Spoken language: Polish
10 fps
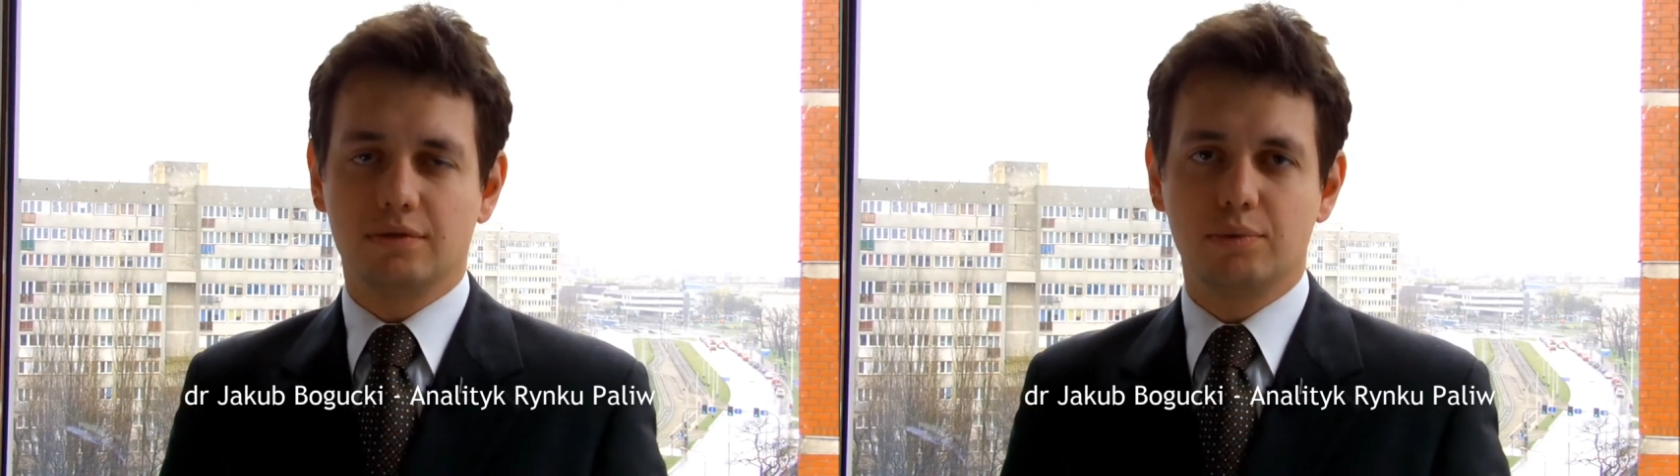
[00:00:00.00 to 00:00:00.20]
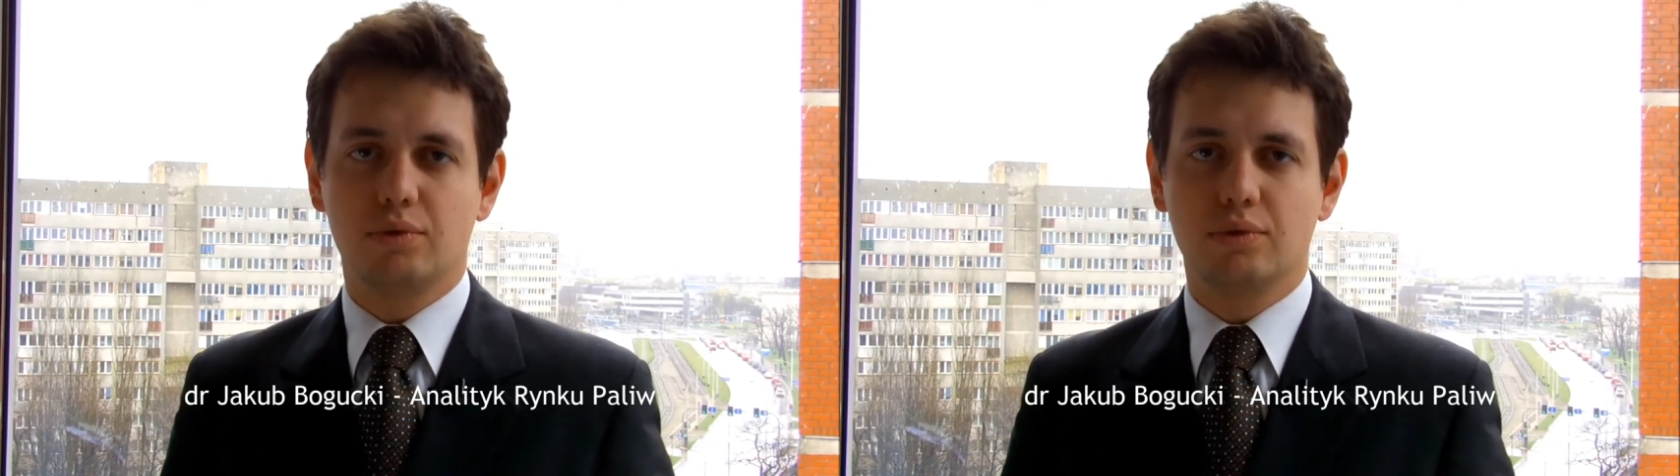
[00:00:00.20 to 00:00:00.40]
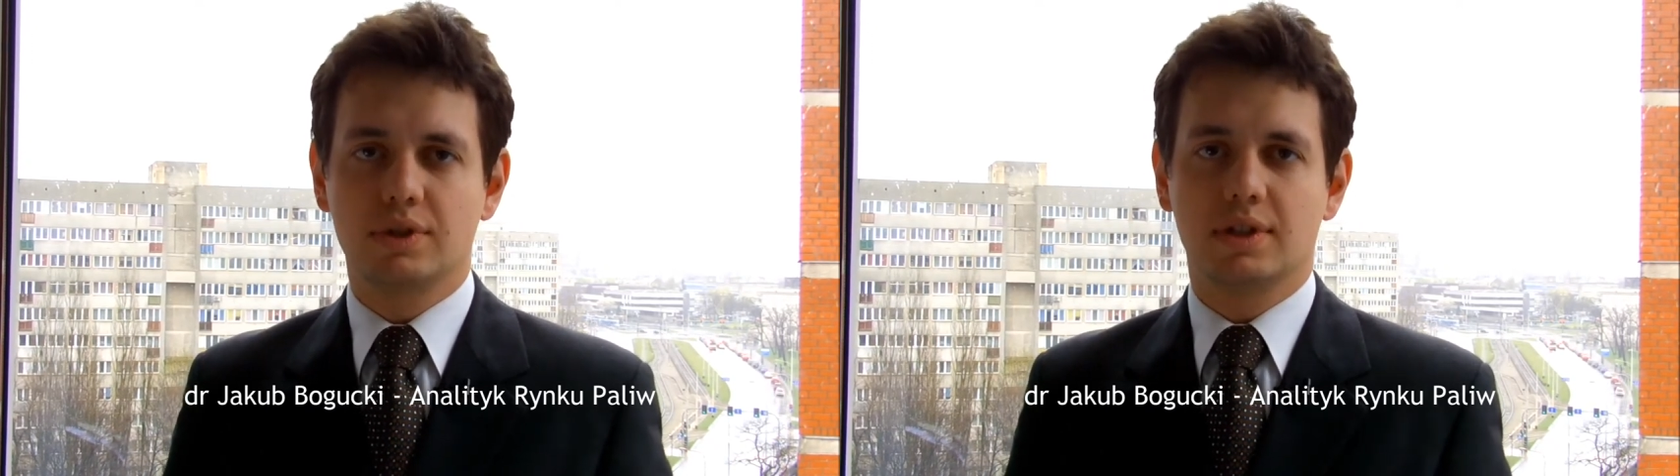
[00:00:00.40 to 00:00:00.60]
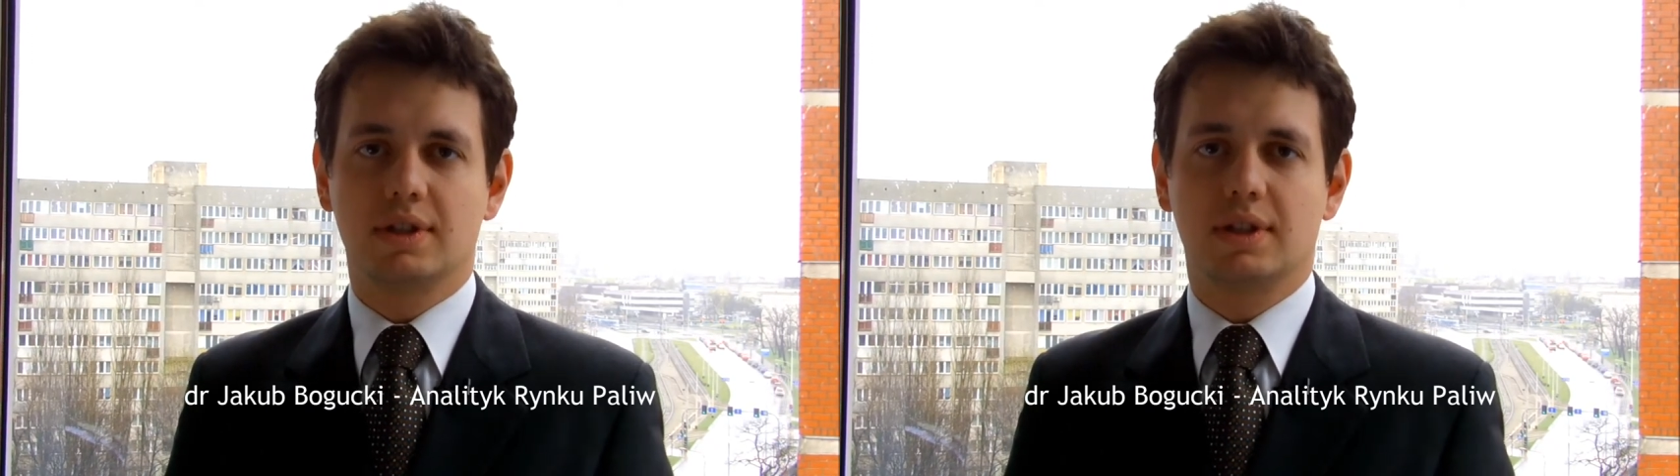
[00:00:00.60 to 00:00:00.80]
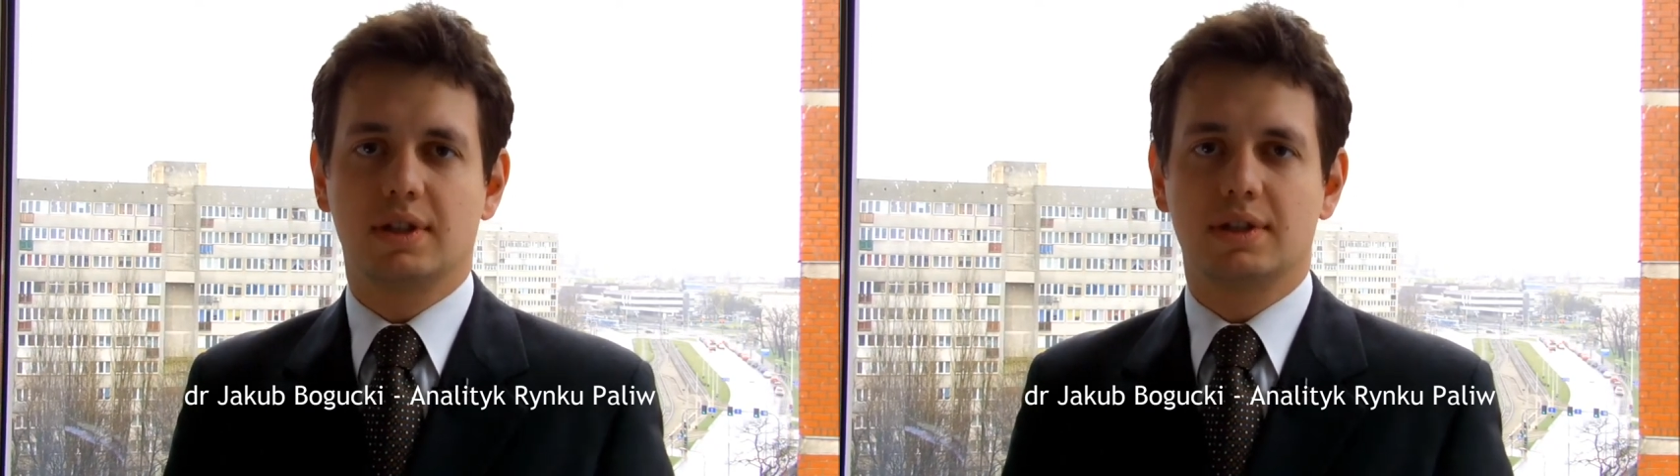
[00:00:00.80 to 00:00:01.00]
w półhurcie
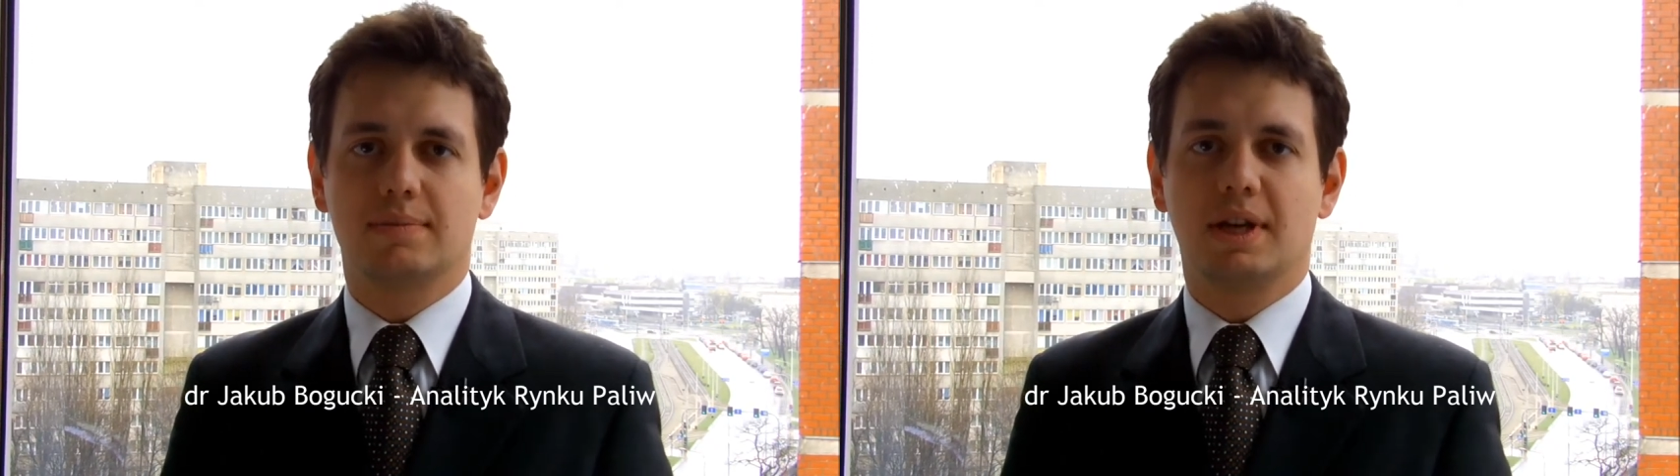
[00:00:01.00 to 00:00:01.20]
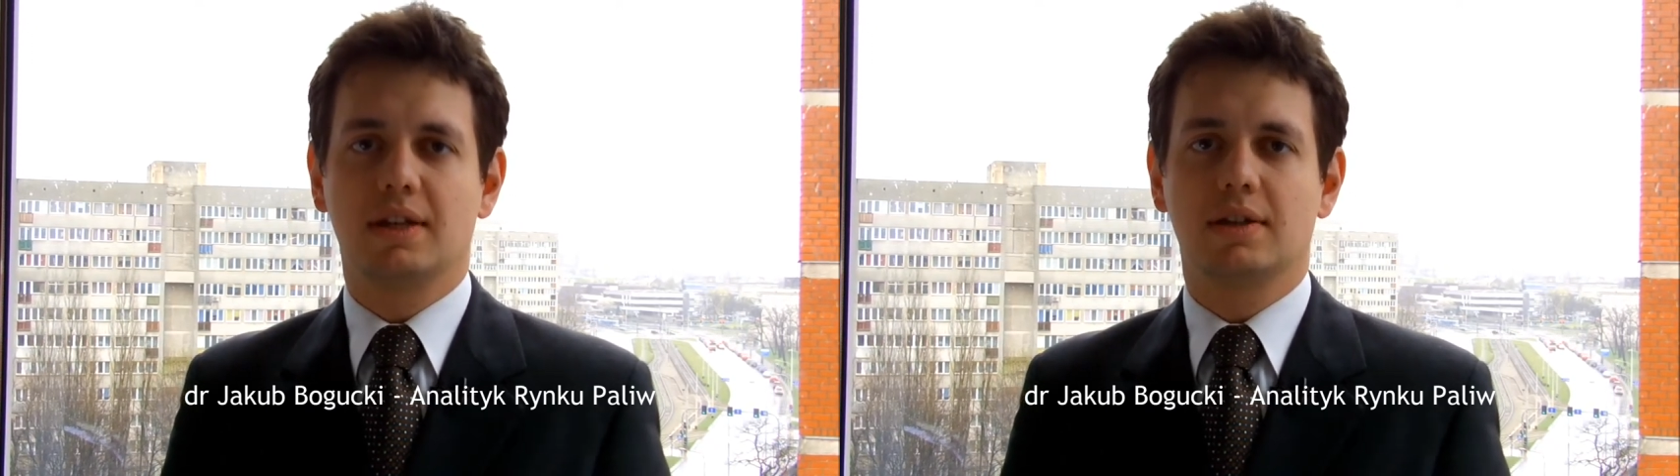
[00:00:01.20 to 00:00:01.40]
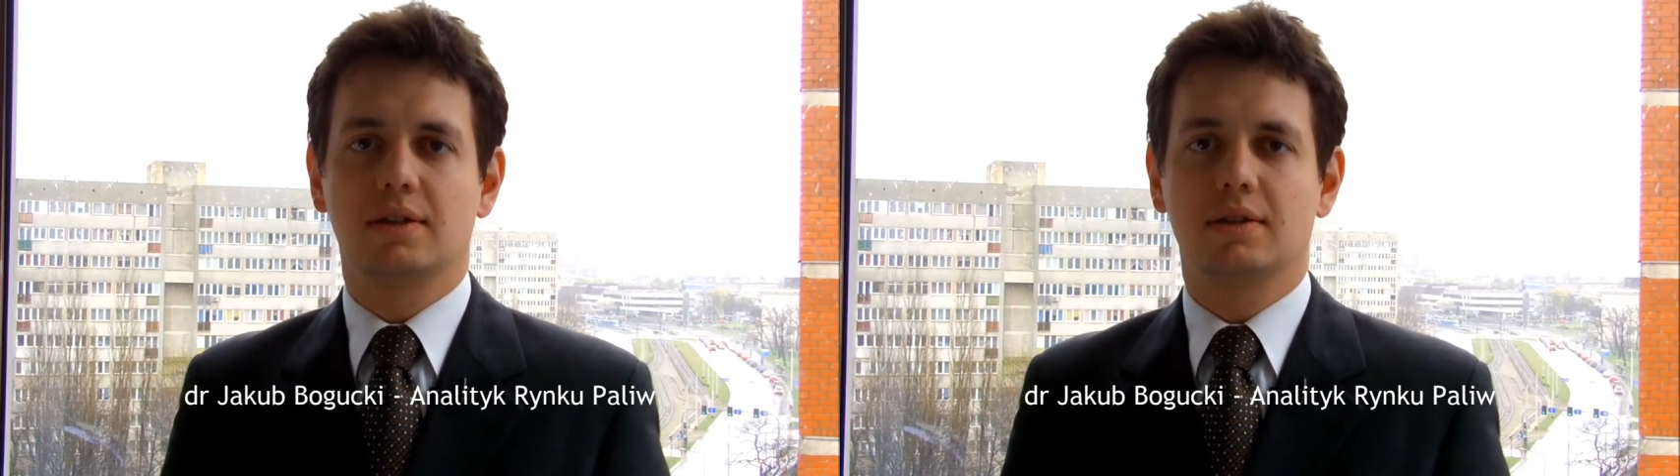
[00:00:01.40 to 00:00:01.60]
te, te zmiany